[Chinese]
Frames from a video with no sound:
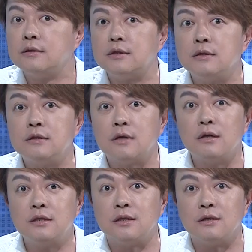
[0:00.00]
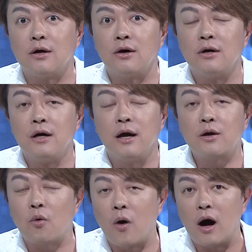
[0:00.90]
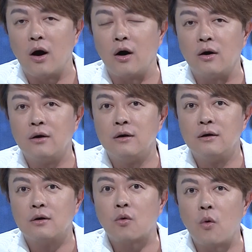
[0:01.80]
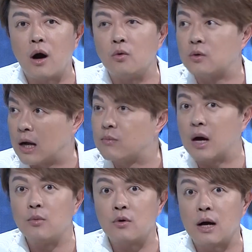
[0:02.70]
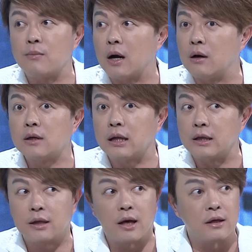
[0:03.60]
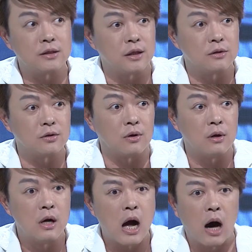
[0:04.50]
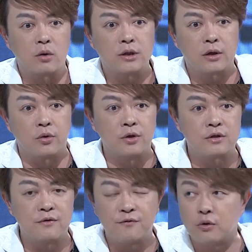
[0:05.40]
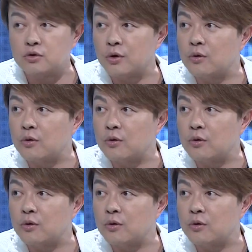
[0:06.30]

真神奇哦。嗯。歌吼、哦。我有感觉，无感觉。你刚才听的前奏，好像有一阵风吹